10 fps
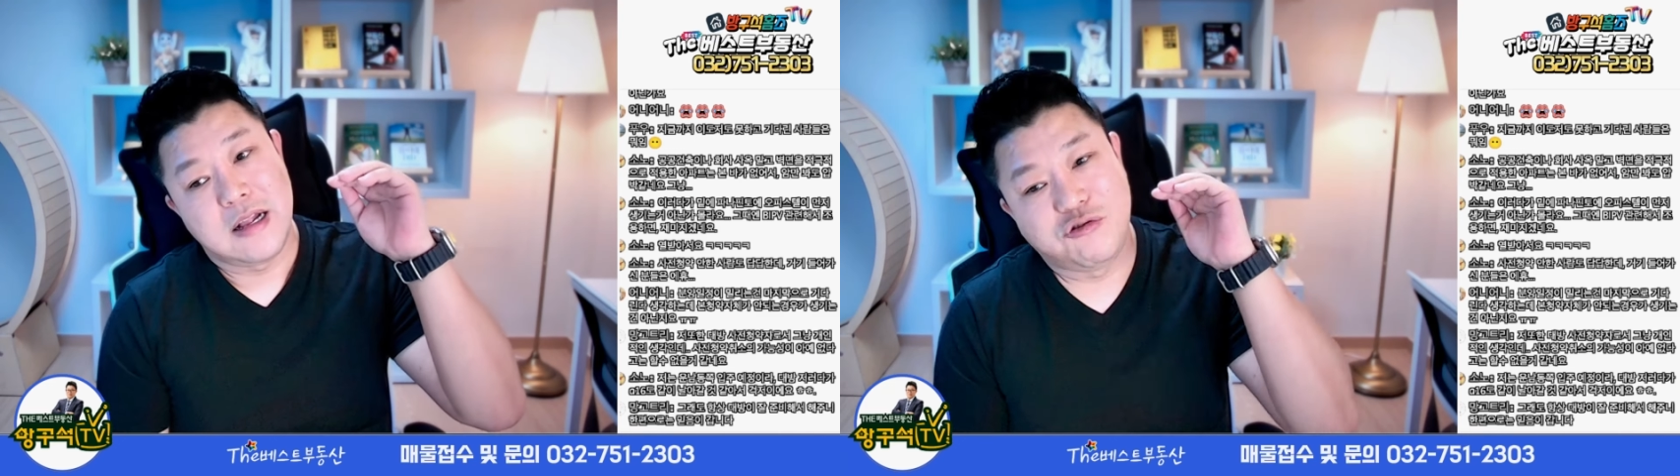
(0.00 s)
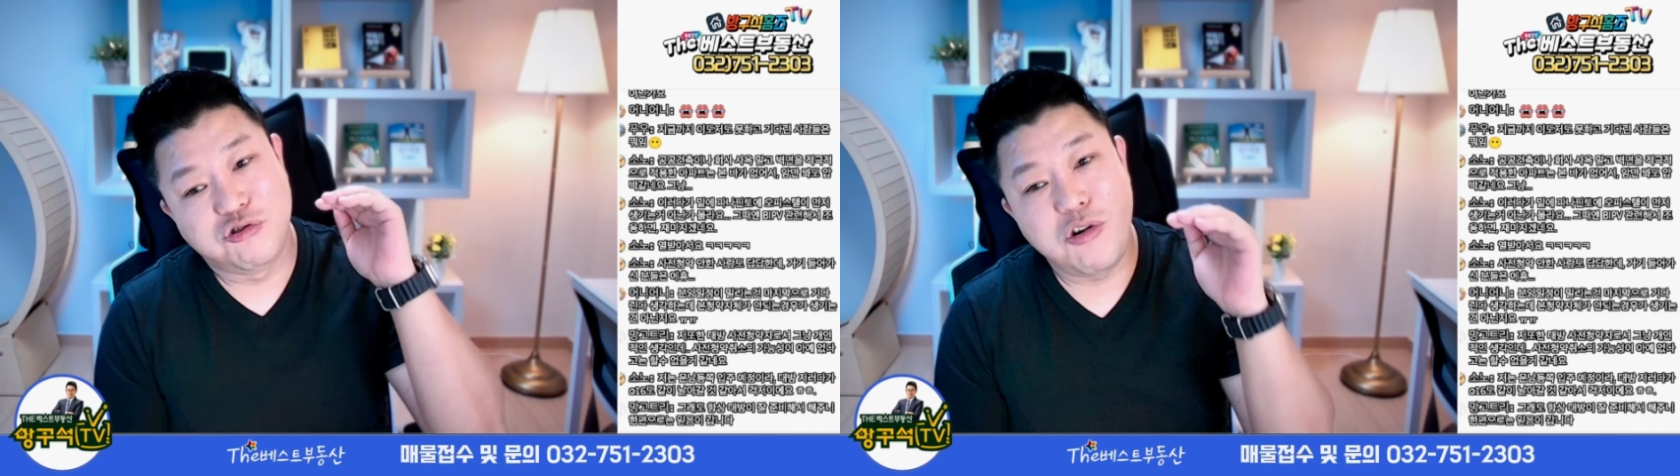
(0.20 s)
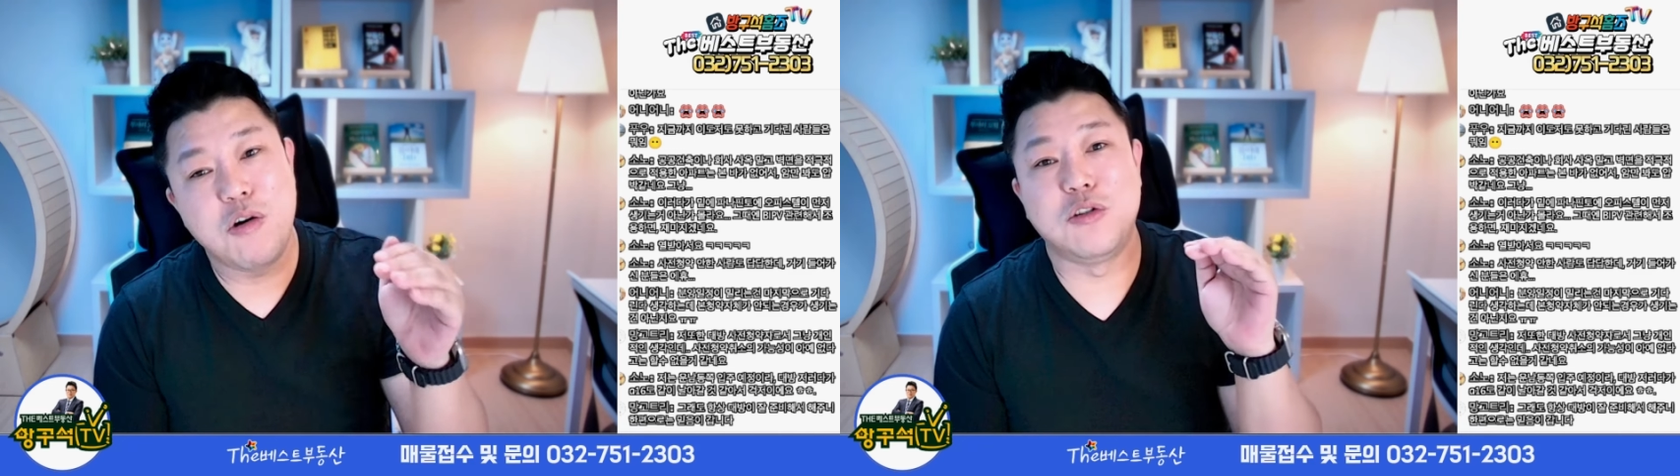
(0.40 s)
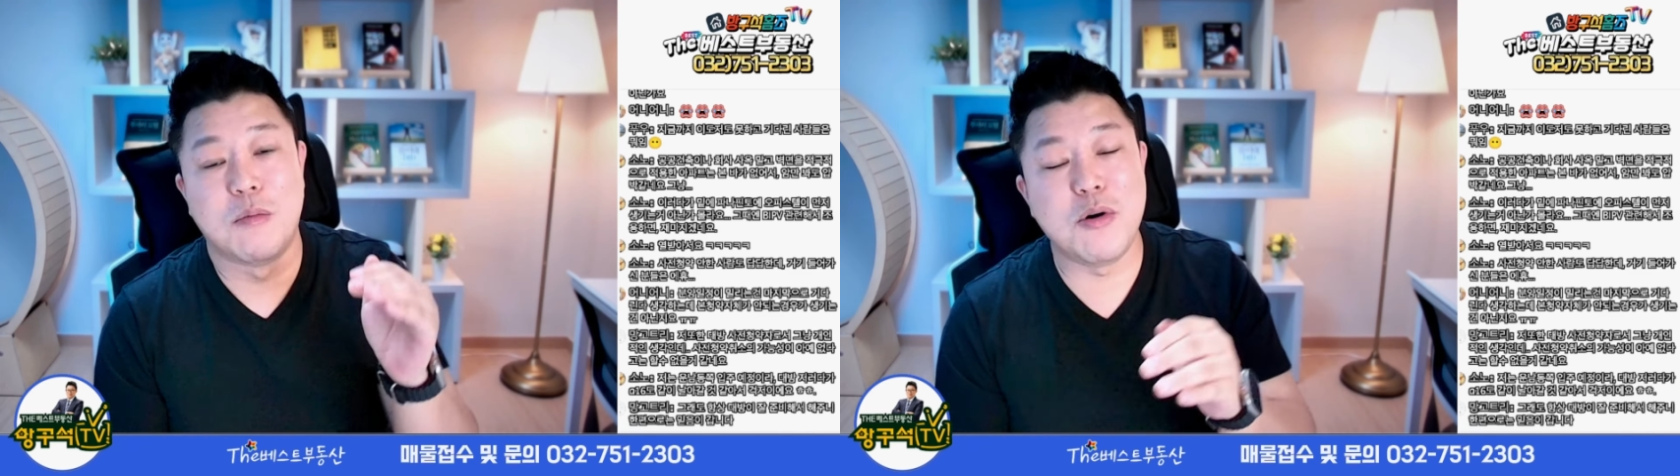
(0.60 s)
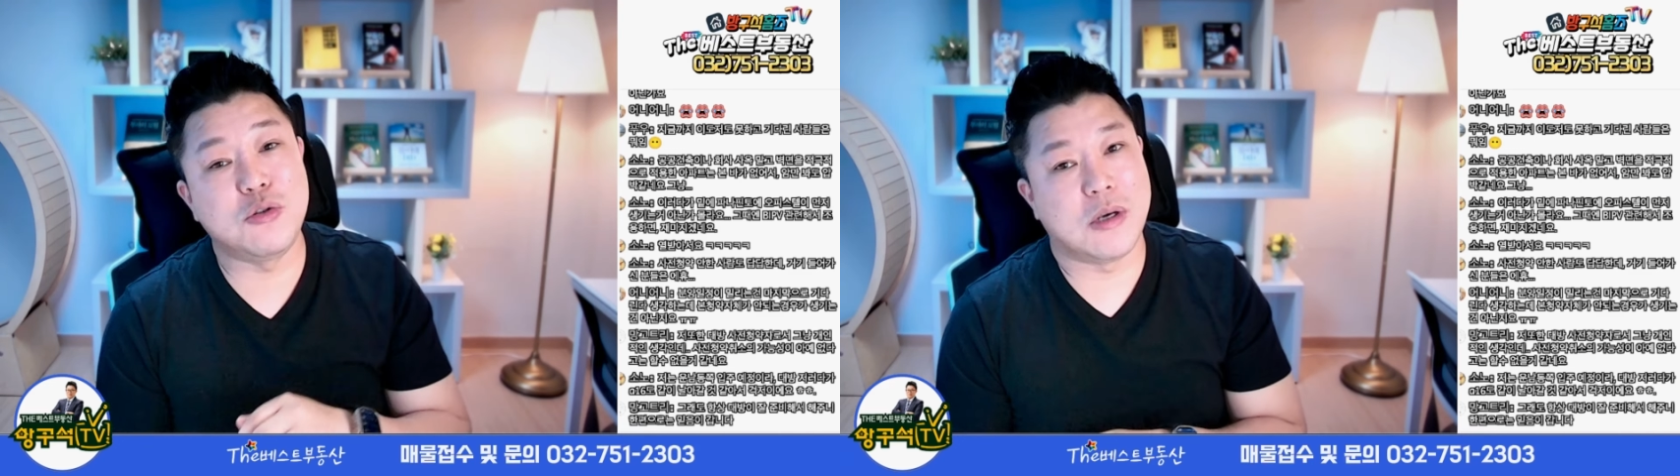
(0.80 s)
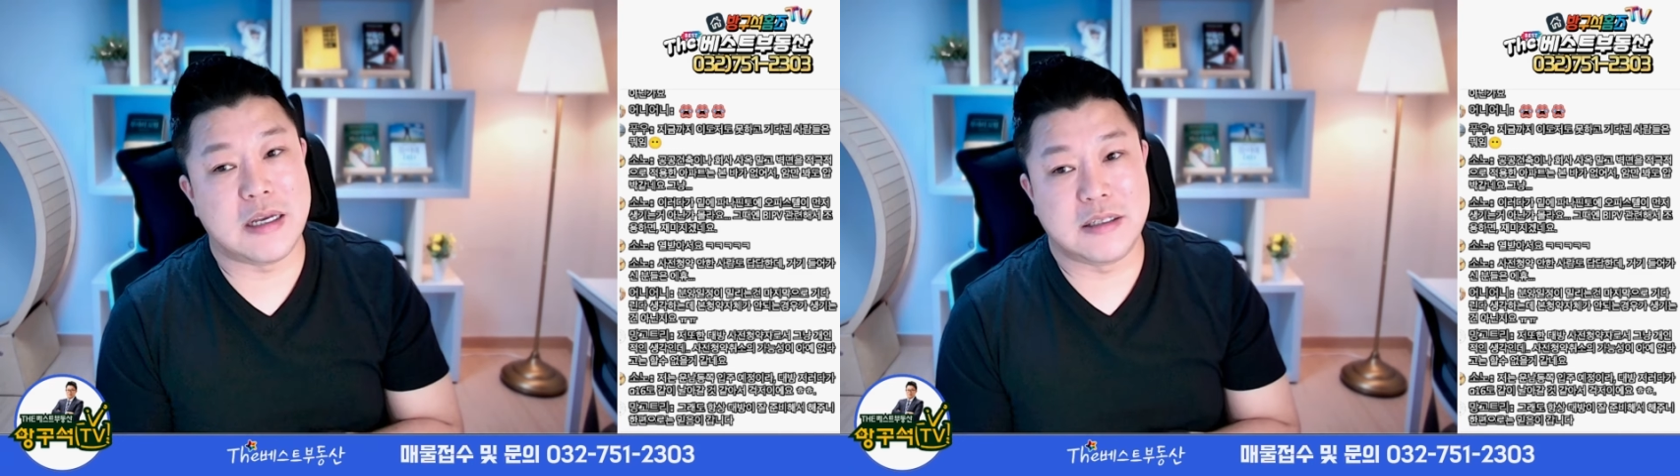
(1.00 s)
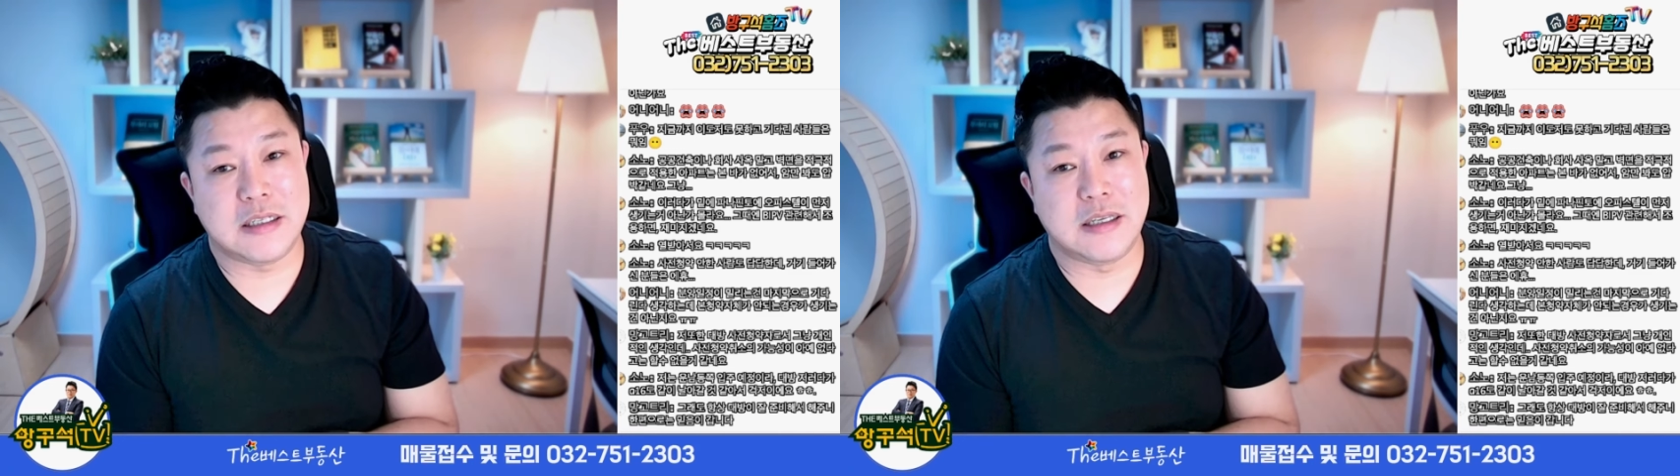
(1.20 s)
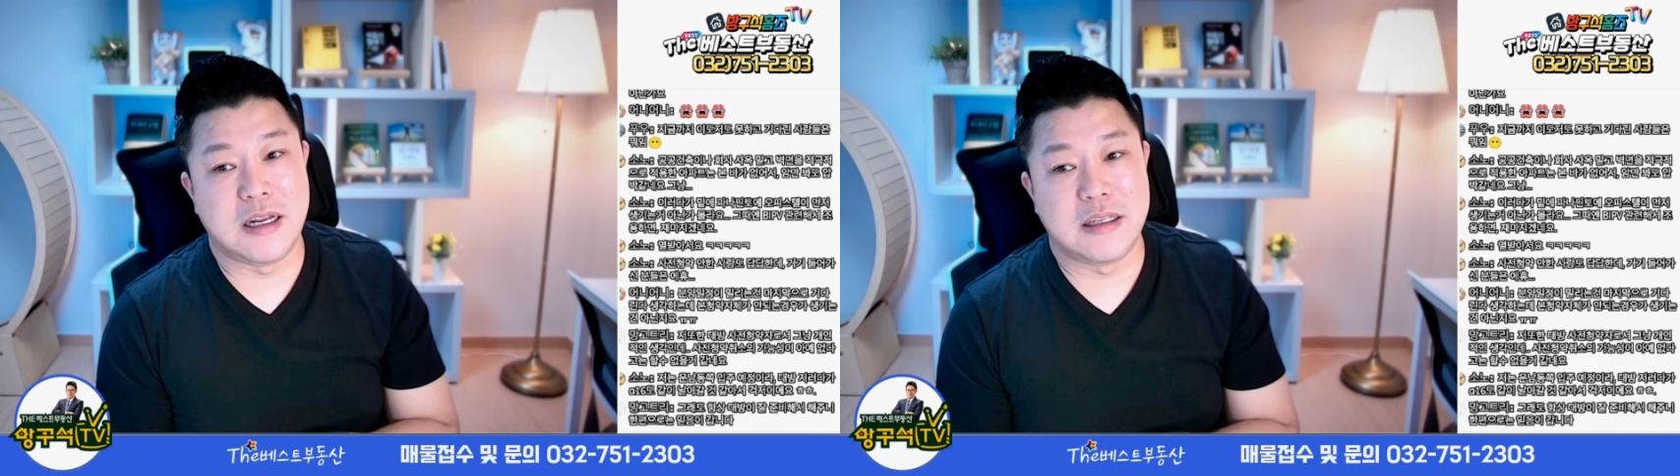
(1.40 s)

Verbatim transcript: 한 6억은 넘어줘야지